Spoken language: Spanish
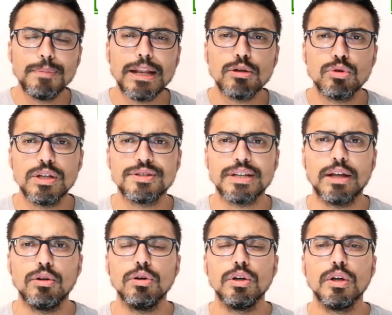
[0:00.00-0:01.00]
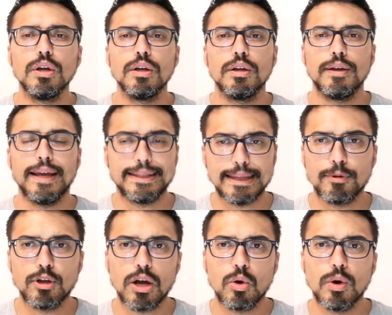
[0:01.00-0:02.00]
bien utilizado,
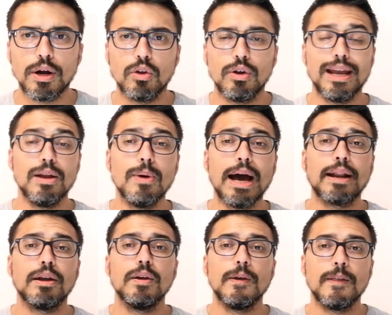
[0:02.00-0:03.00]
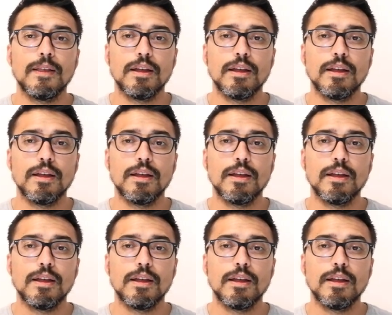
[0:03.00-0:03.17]
estamos de acuerdo. El VAR